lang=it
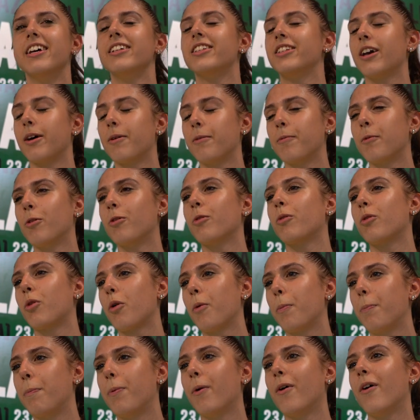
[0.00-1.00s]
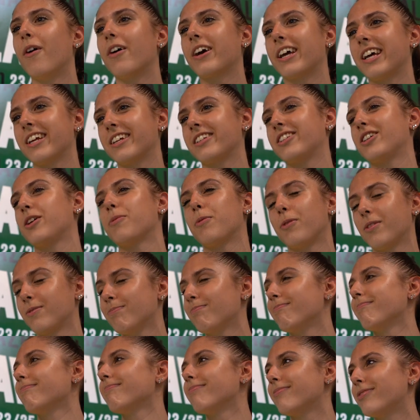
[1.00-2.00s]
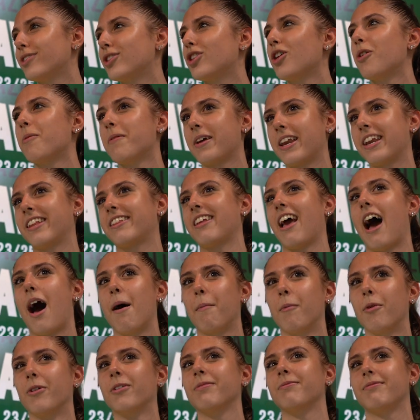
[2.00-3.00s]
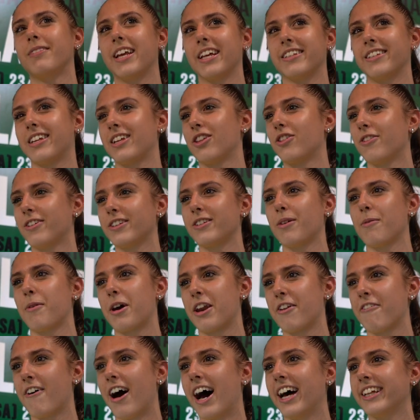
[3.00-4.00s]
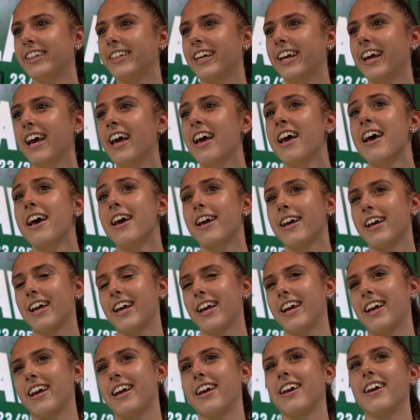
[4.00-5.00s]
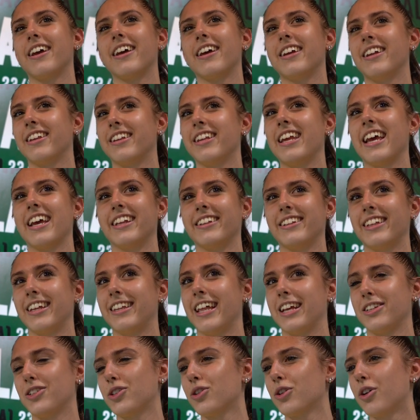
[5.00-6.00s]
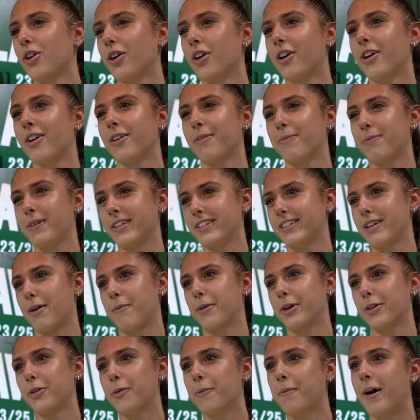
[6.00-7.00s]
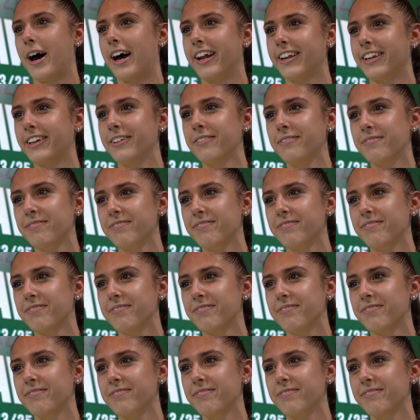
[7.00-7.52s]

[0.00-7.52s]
siamo un gruppo che ci ce lo meritiamo di essere dove siamo arrivate e niente, adesso pensiamo a domani.